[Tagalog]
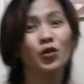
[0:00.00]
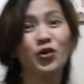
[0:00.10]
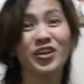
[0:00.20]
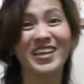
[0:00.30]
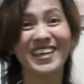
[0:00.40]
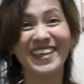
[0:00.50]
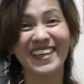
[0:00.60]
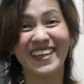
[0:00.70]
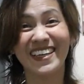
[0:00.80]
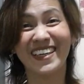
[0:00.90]
oh,
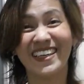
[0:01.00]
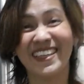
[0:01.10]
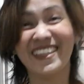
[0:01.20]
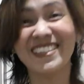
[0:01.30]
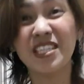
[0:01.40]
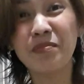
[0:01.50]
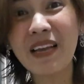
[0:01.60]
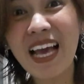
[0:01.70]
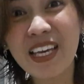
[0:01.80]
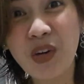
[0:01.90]
nandyan
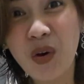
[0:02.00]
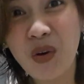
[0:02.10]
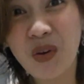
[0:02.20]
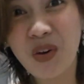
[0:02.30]
pala kayo?